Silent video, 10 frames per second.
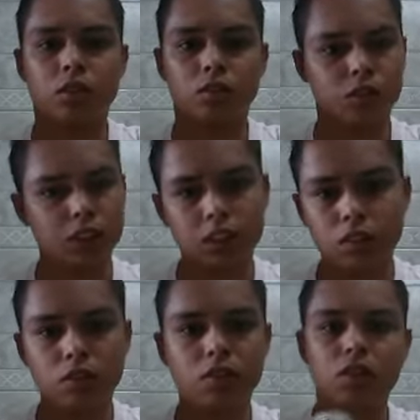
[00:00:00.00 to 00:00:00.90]
No
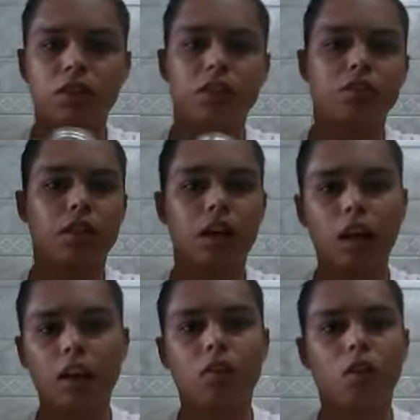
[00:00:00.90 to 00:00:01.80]
terceiro dia você
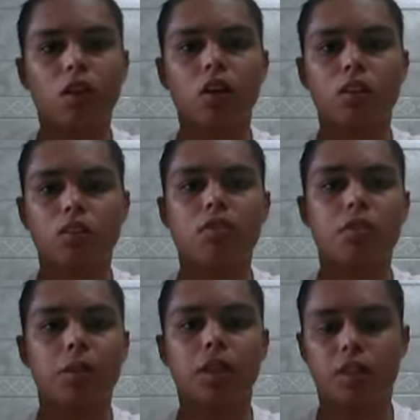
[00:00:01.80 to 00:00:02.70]
vai colocando
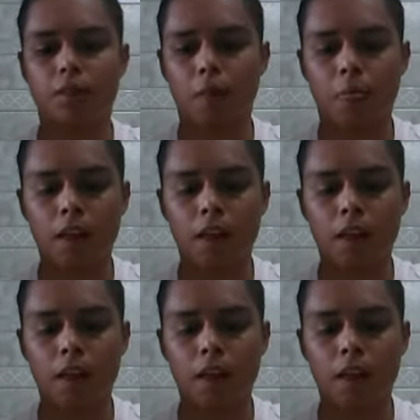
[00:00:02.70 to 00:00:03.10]
novamente.